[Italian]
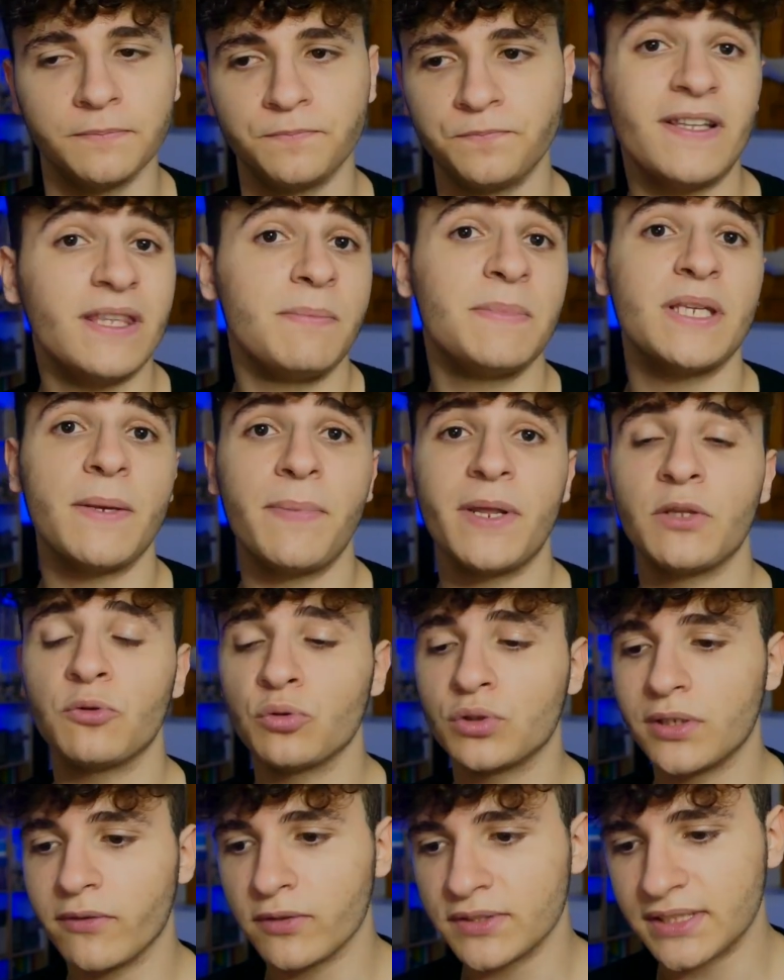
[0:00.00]
Fatemi sapere
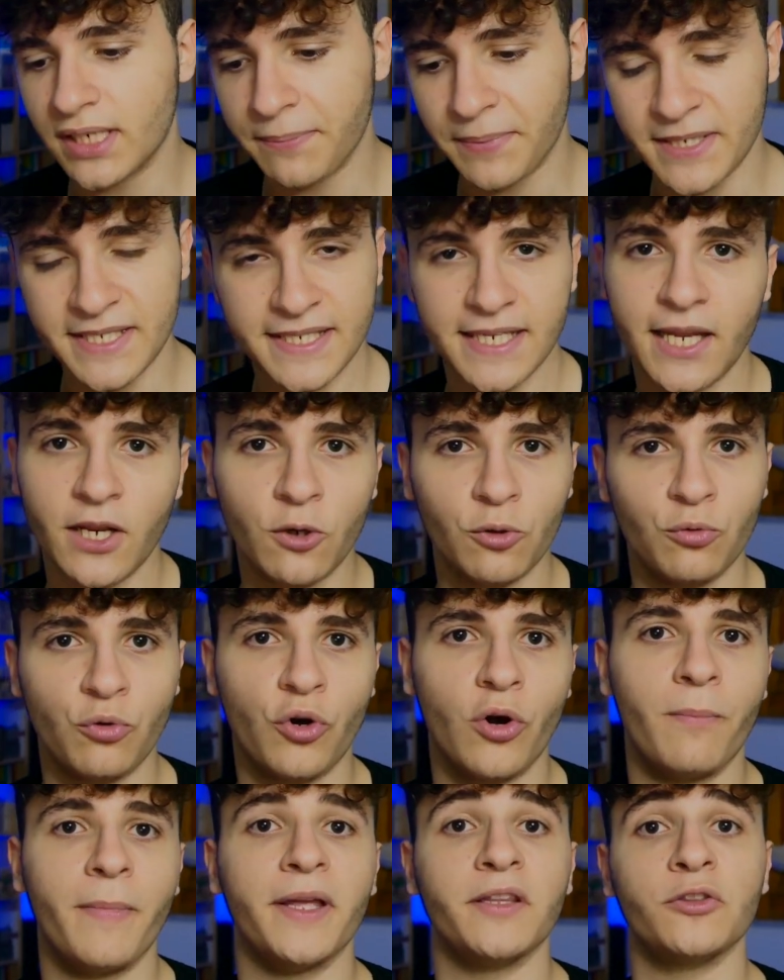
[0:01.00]
tutti i vostri pensieri con
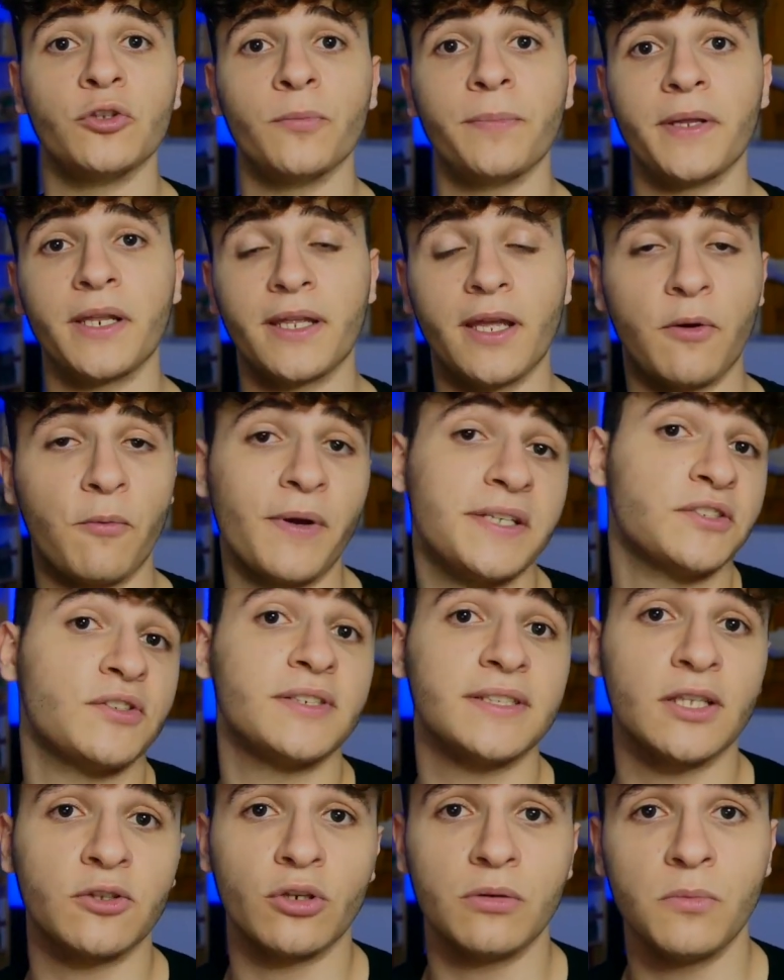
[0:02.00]
un commento, perché questo
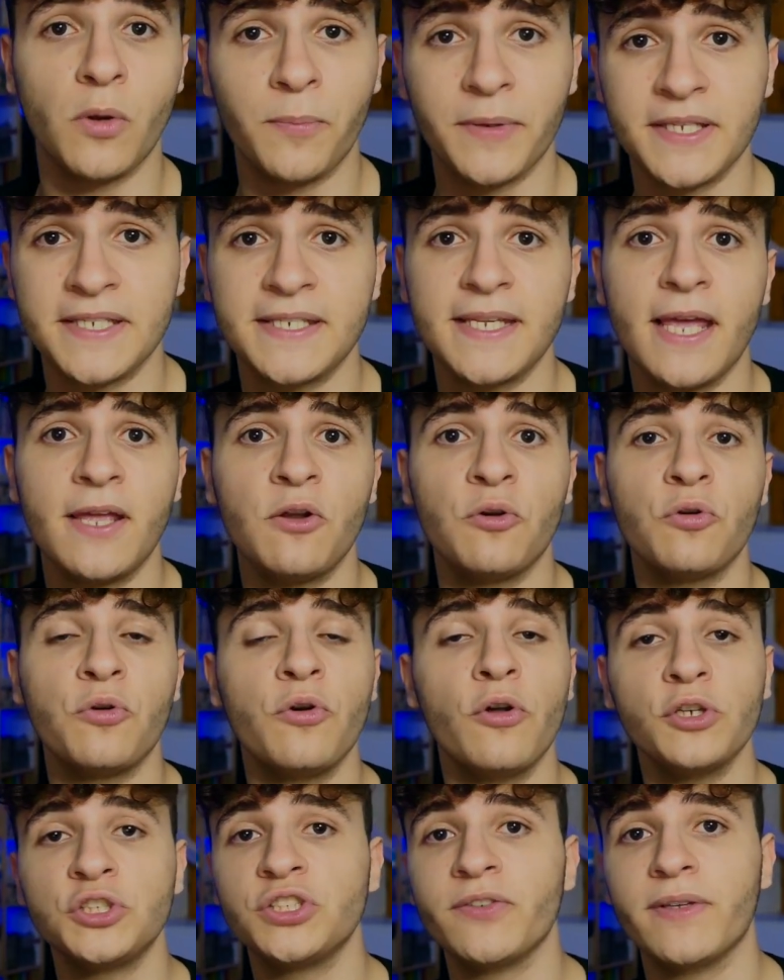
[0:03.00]
è stato il mio pensiero,
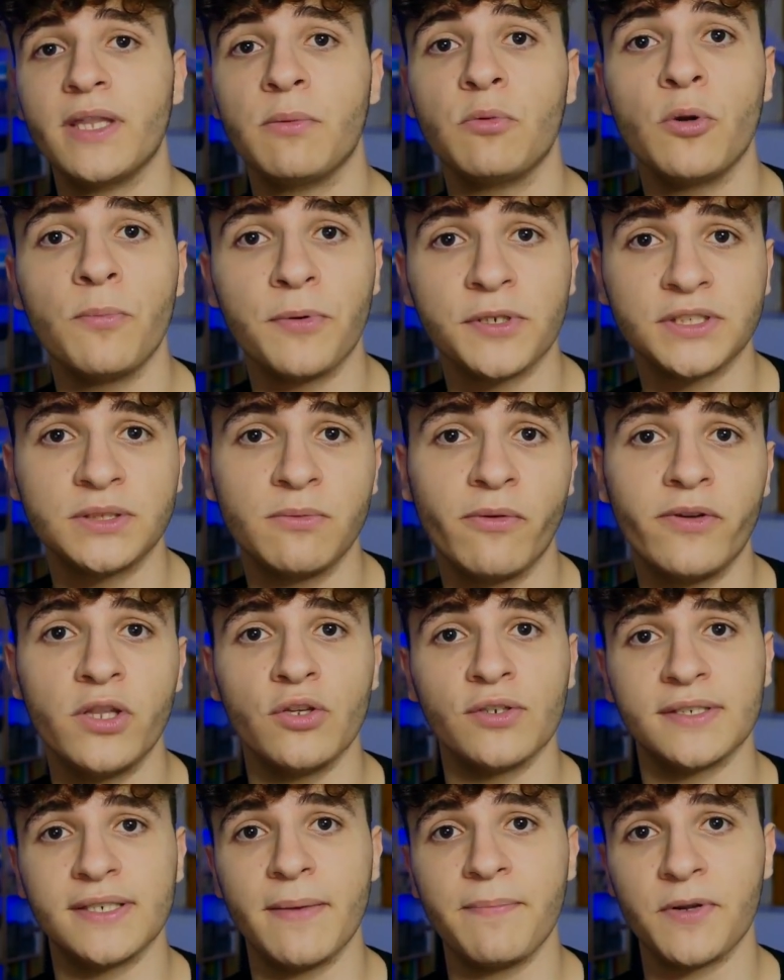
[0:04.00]
noi ci vediamo in un prossimo
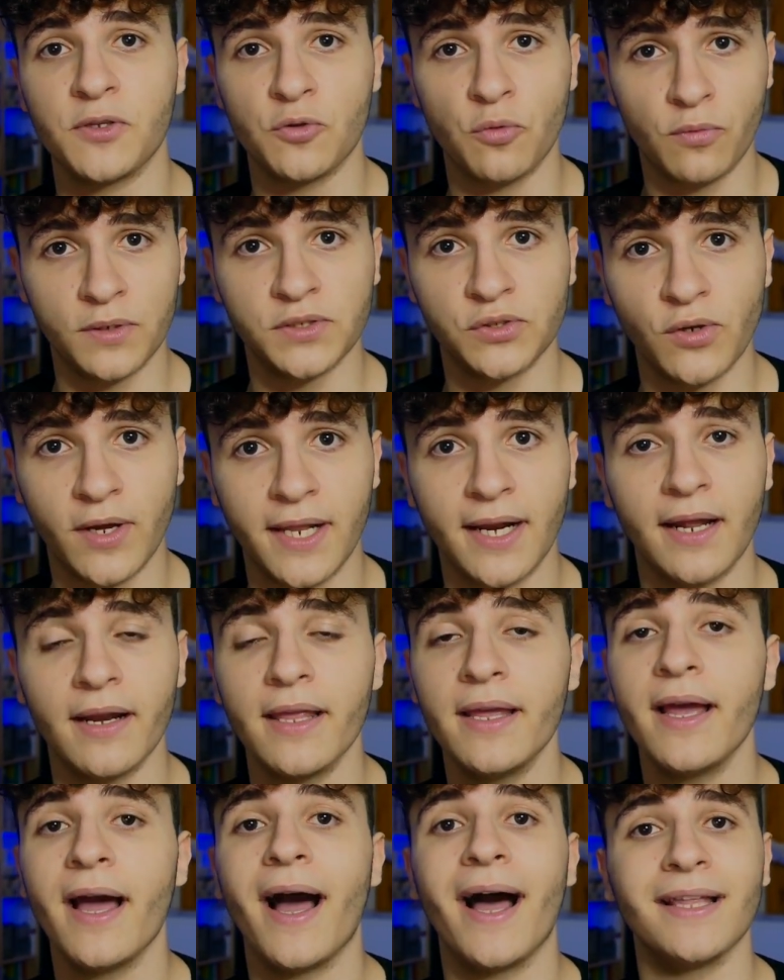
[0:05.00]
video sempre su questo
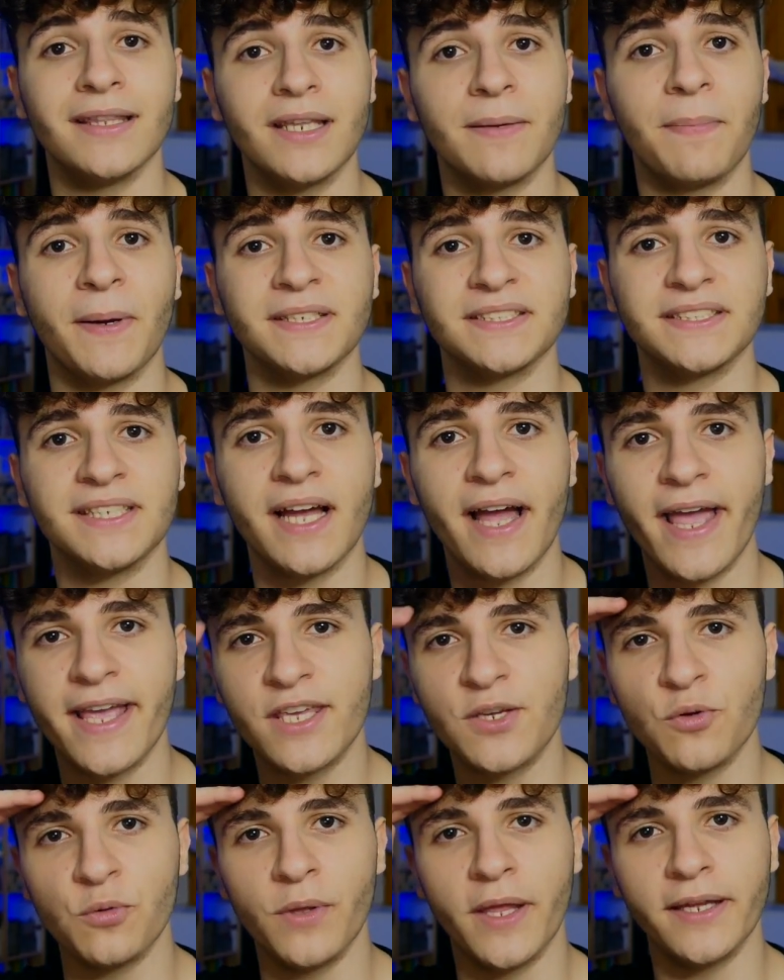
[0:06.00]
canale, Andri passa
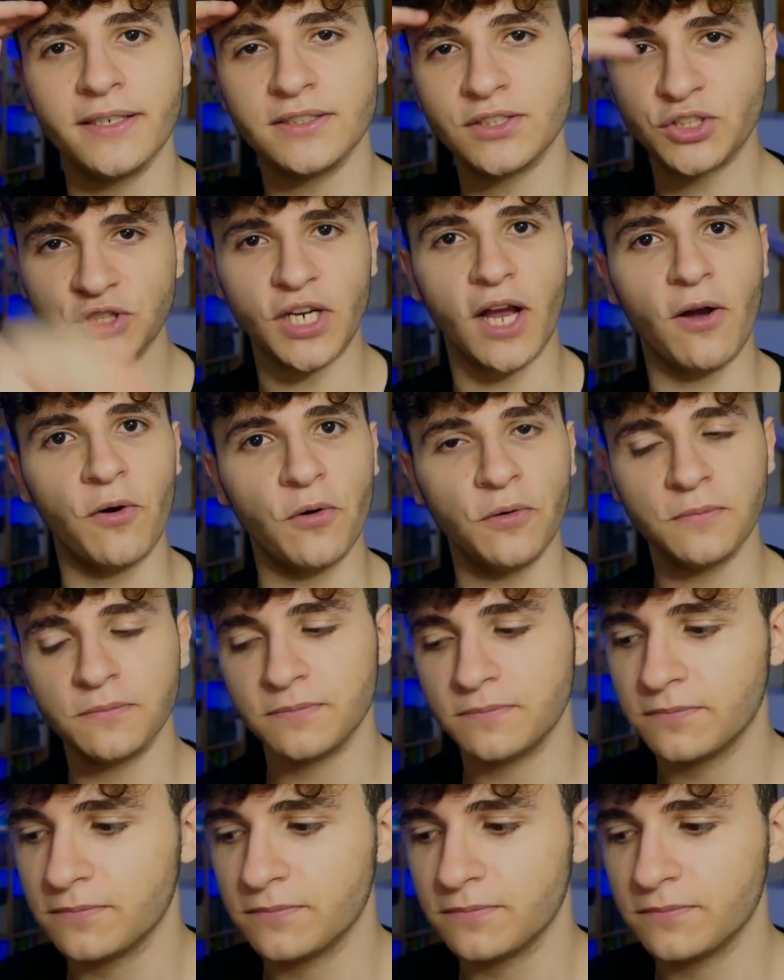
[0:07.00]
e chiude, ciao!